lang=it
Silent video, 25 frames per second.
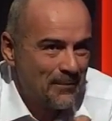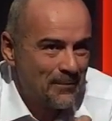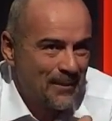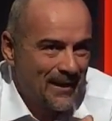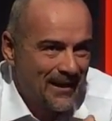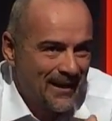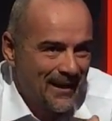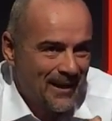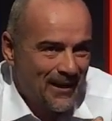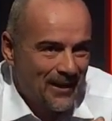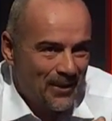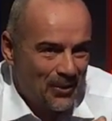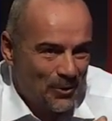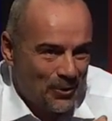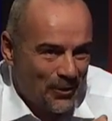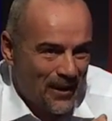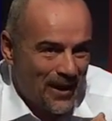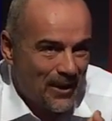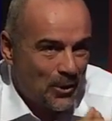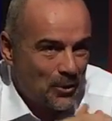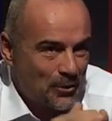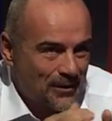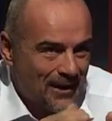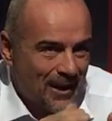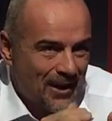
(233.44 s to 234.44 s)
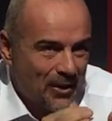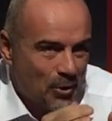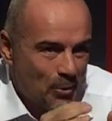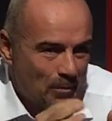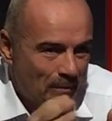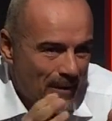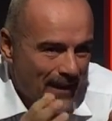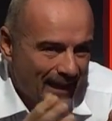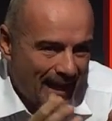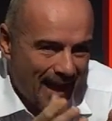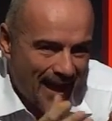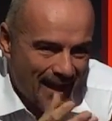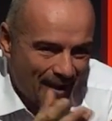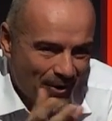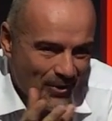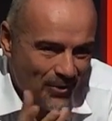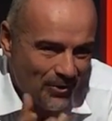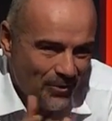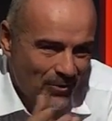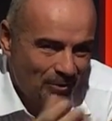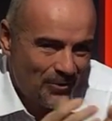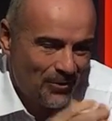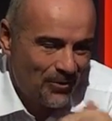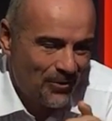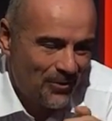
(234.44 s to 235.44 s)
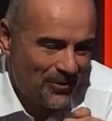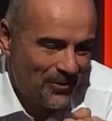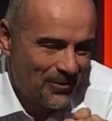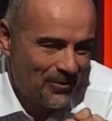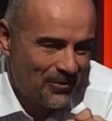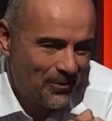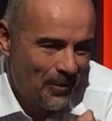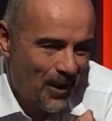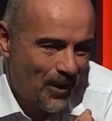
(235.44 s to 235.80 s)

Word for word: perché l'Orango Tango Marango,